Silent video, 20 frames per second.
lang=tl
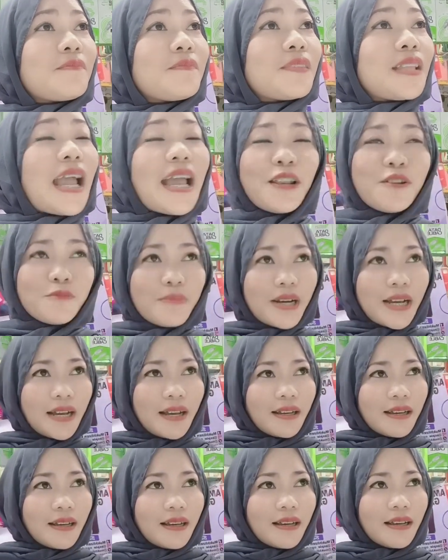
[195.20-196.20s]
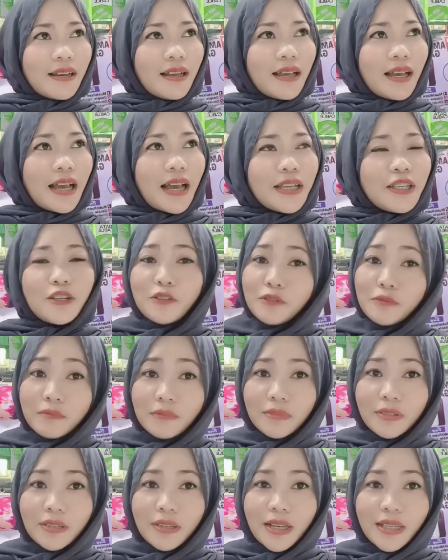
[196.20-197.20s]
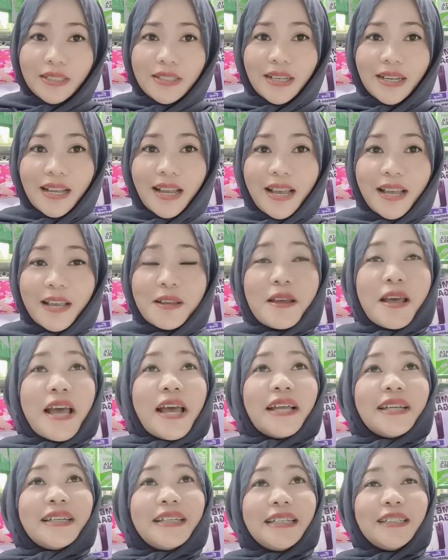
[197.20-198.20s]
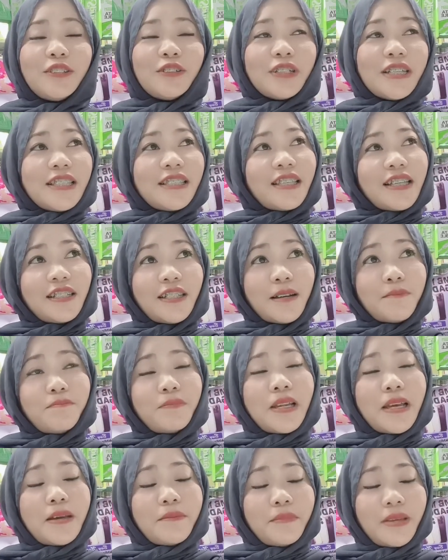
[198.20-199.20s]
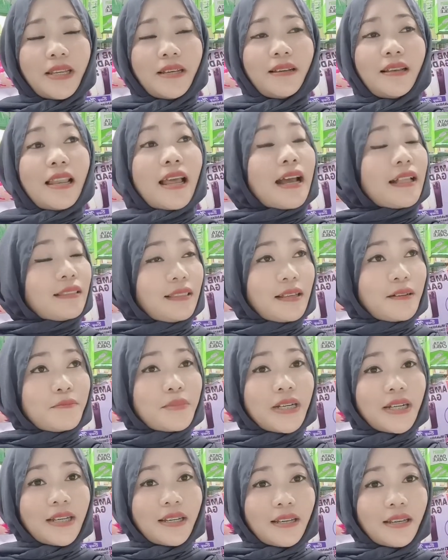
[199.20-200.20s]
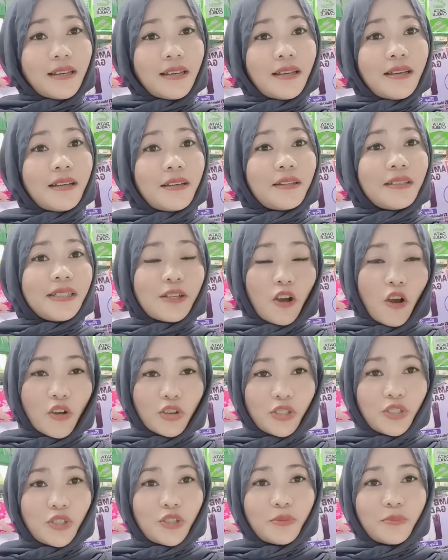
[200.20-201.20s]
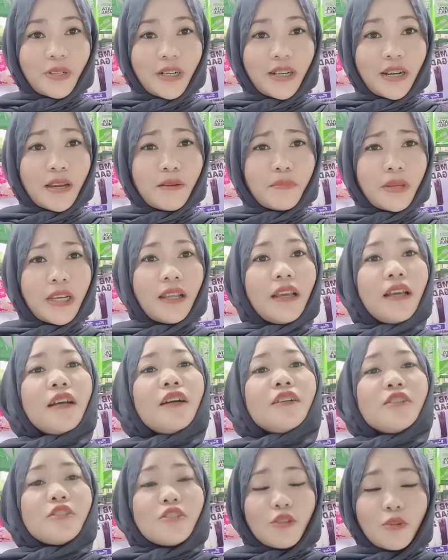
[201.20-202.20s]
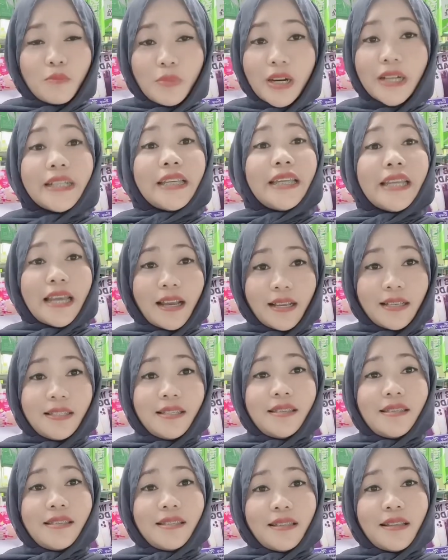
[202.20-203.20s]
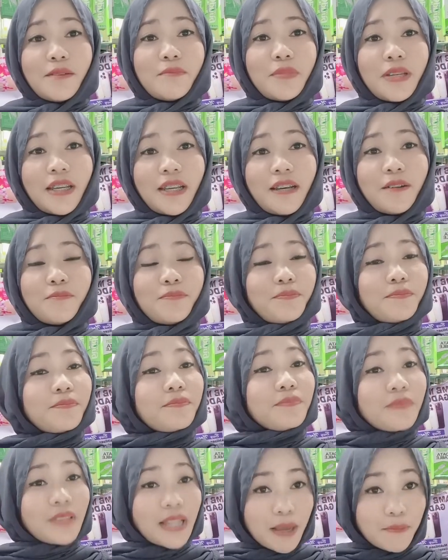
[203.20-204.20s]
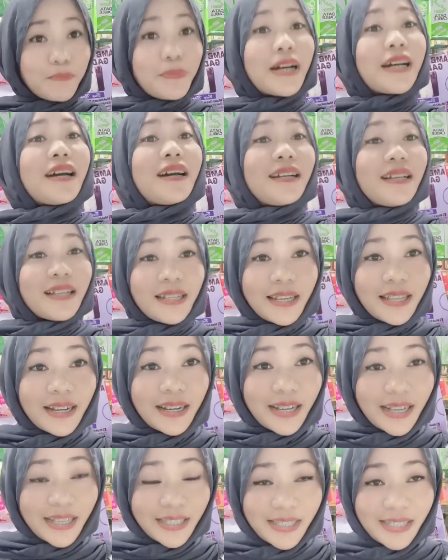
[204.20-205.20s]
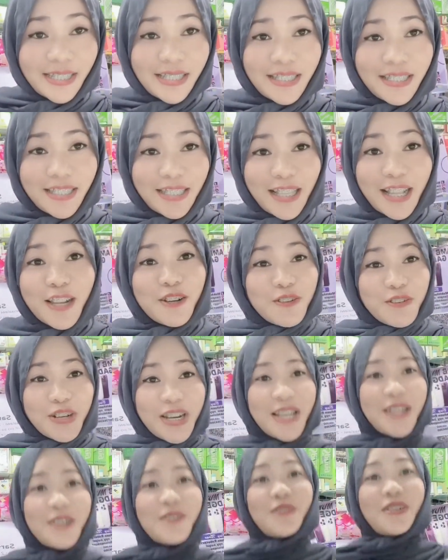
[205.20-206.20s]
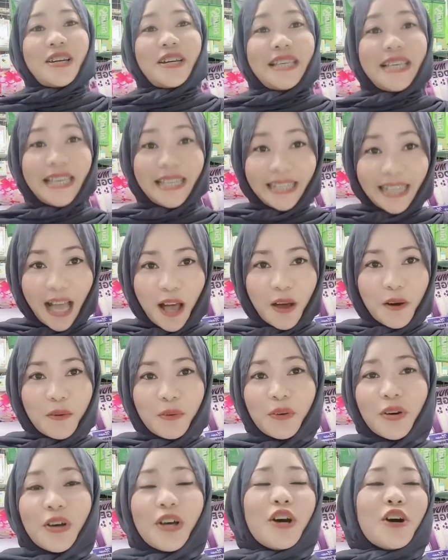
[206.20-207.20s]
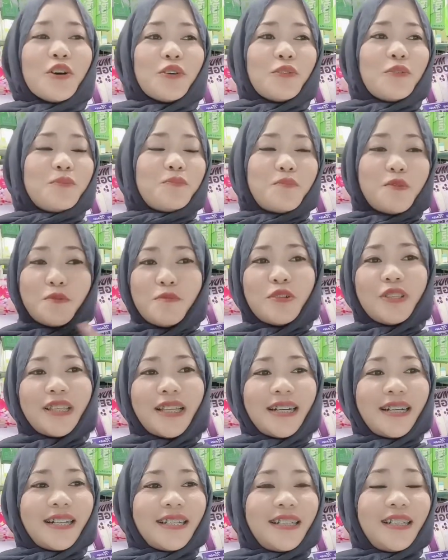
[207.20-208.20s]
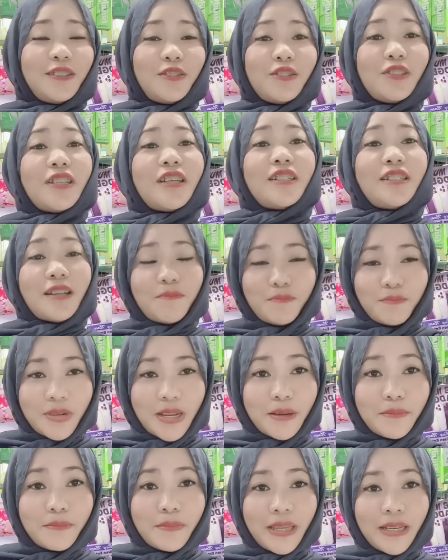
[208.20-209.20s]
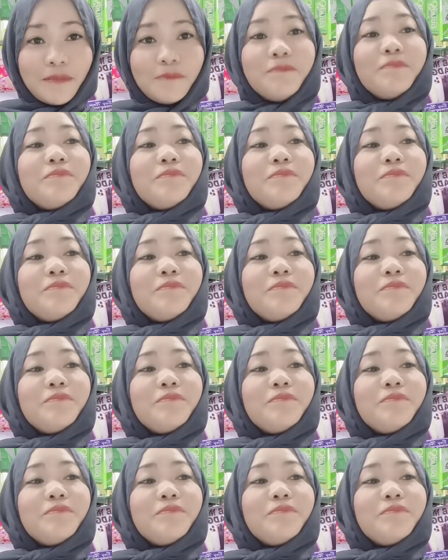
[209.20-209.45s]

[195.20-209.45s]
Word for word: ano ba? Yung, at saka dito rin sa shop namin, lahat ng mga customer namin, sobrang ina-assist namin ng napakagandang assist. Lalong-lalo na ikaw, kung pupunta ka dito sa shop namin,